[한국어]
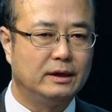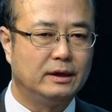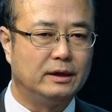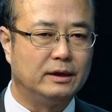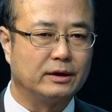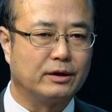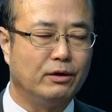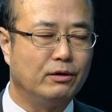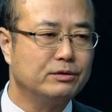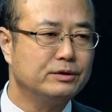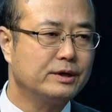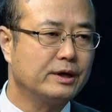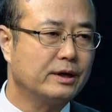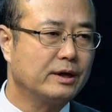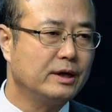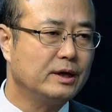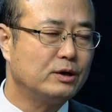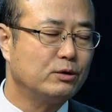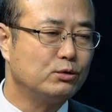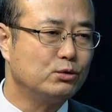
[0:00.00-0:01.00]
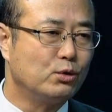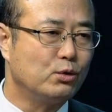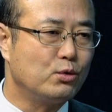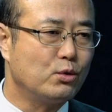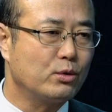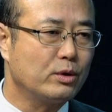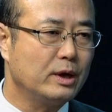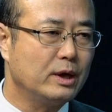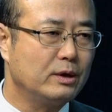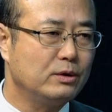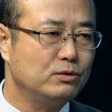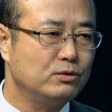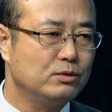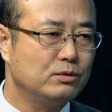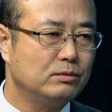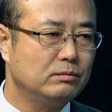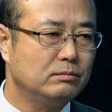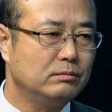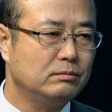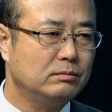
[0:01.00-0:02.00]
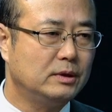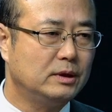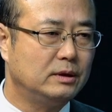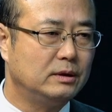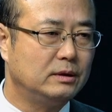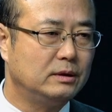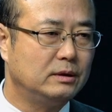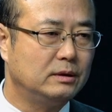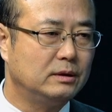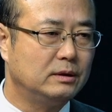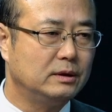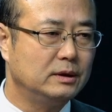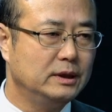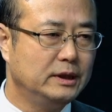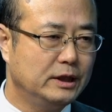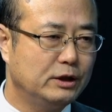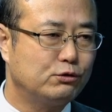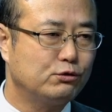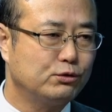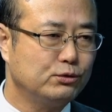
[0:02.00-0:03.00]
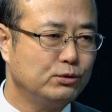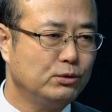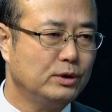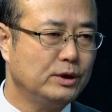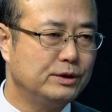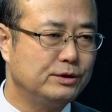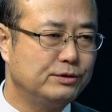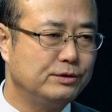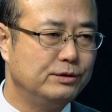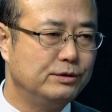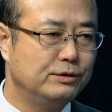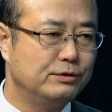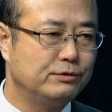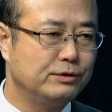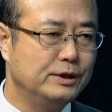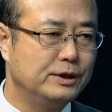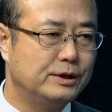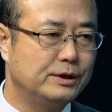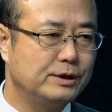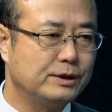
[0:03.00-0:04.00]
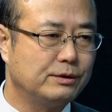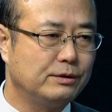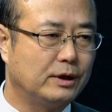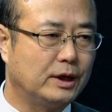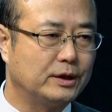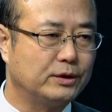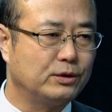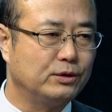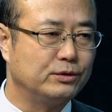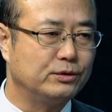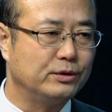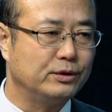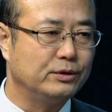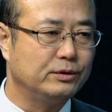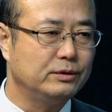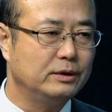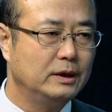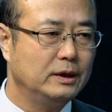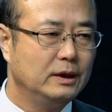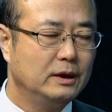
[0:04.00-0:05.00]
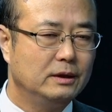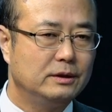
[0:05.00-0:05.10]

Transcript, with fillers: 어, 경제계하고 노동계는 좀 어, 이해 충돌이 있을 수 있을 것 같거든요. 네.